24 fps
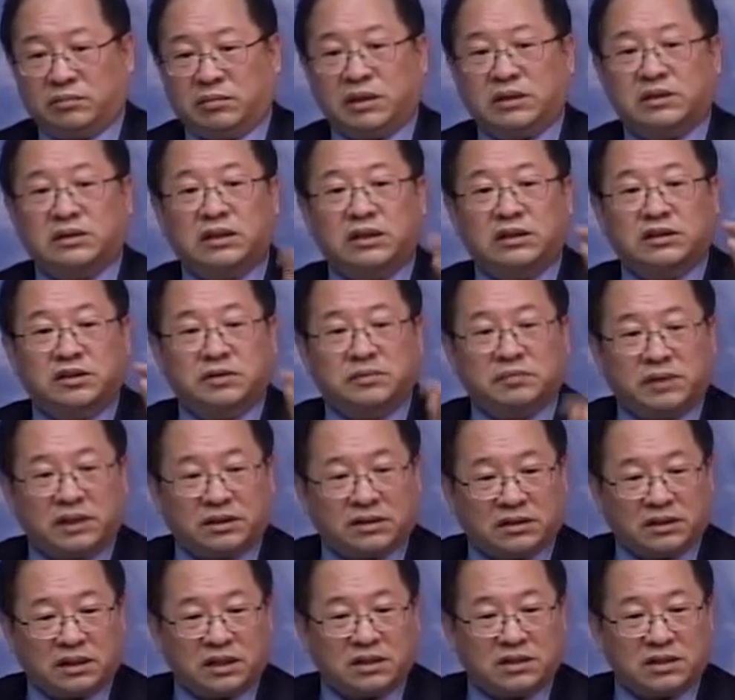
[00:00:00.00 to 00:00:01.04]
몇 살쯤
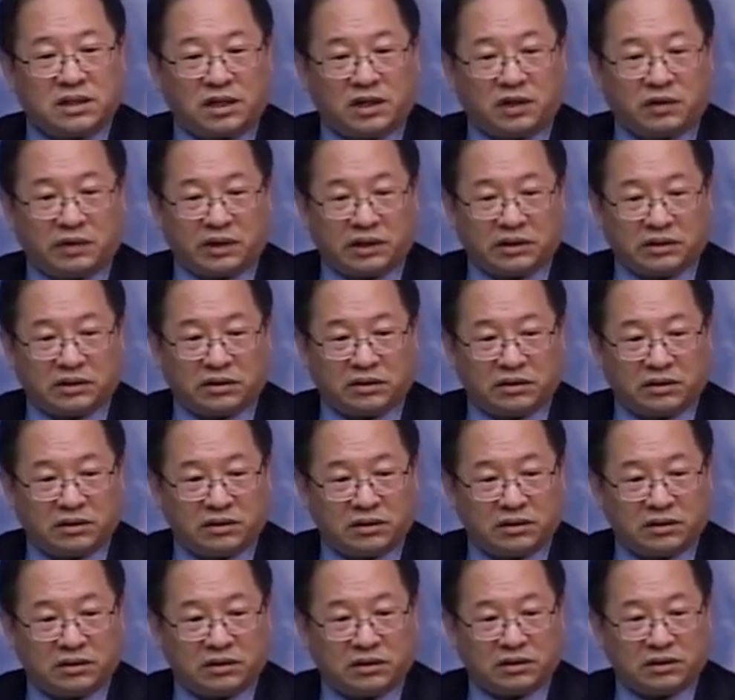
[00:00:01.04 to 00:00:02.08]
됐을까요? 세례와는?
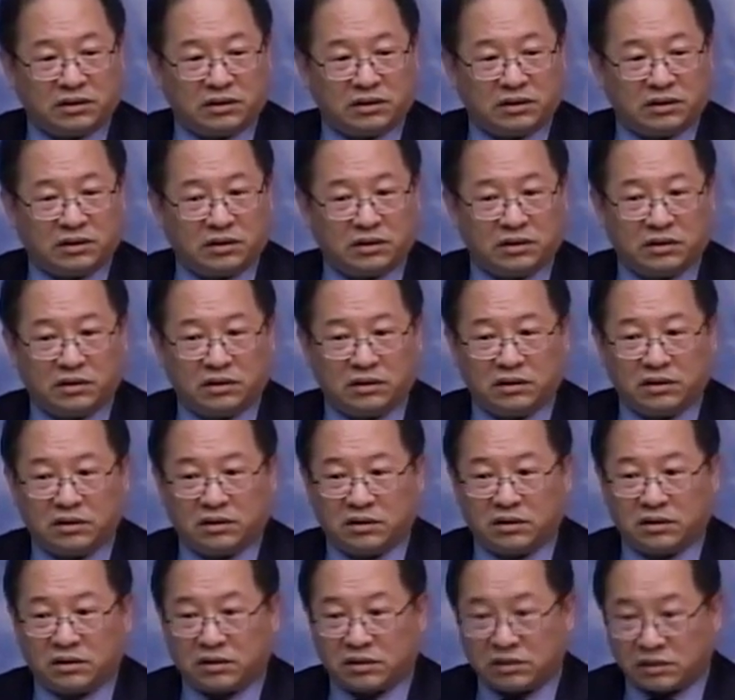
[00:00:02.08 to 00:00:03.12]

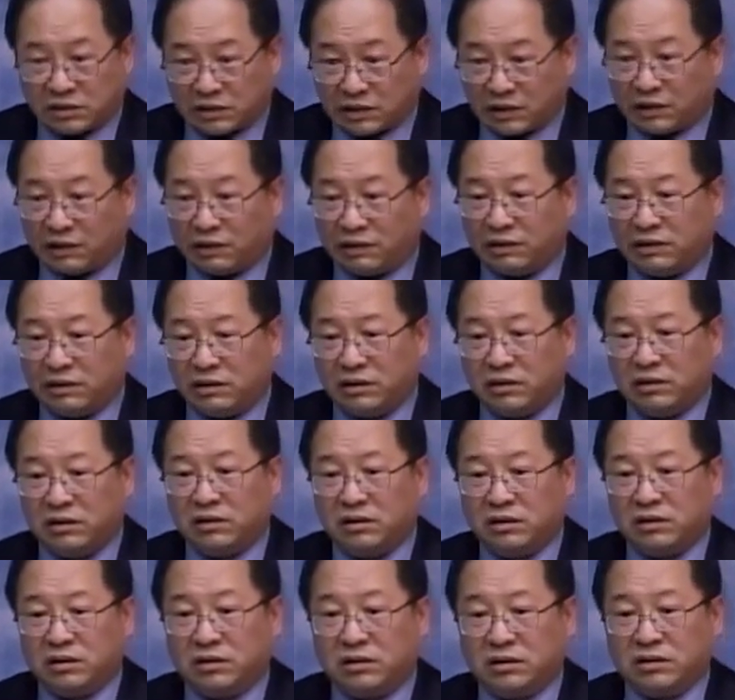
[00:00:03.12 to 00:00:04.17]
그쵸?
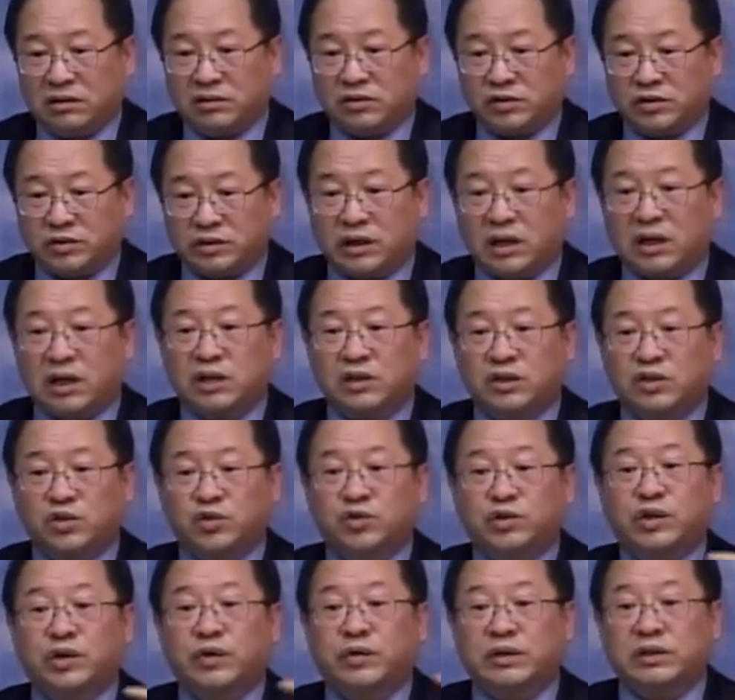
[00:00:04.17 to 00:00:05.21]
수생한
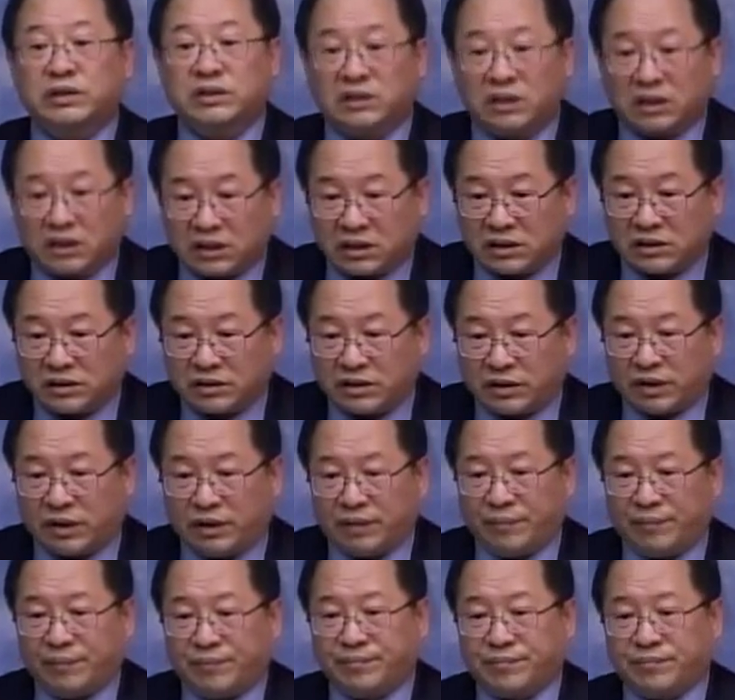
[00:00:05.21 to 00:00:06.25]
지 6개월이
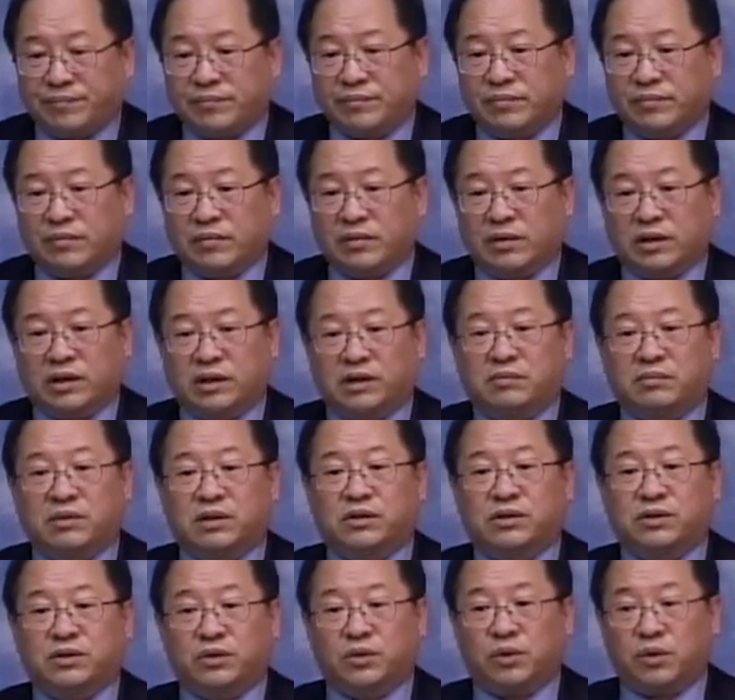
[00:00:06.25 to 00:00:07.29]
지났겠죠?
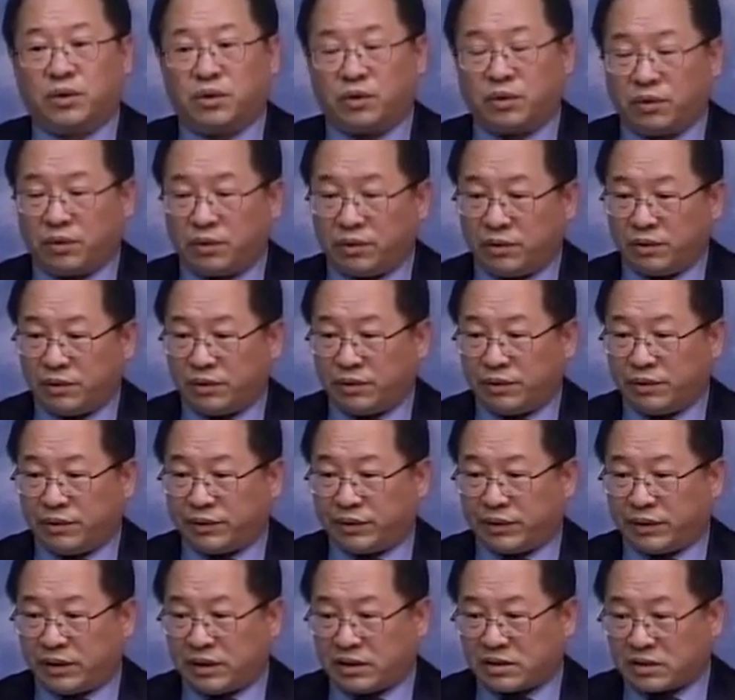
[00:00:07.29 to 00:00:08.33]
그러면 그도
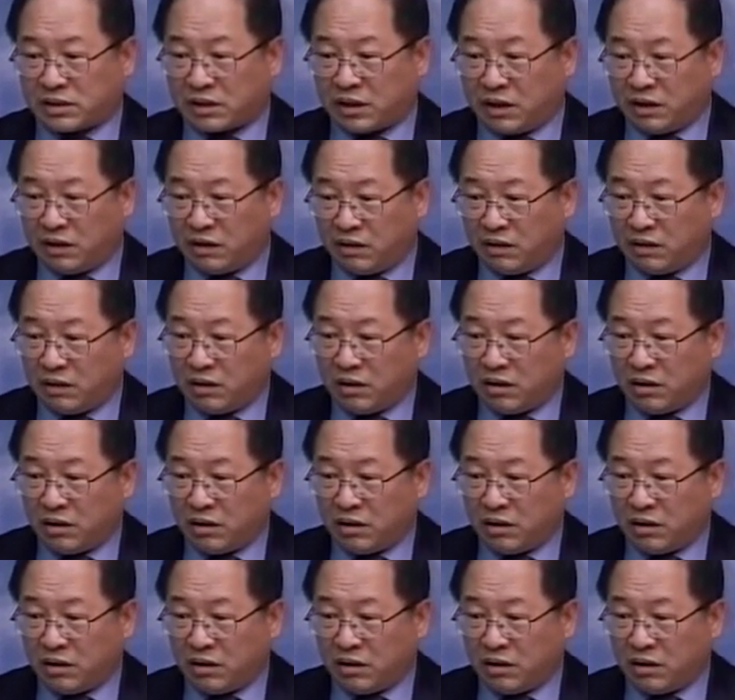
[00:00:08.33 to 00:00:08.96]
어떻게 됐을까요?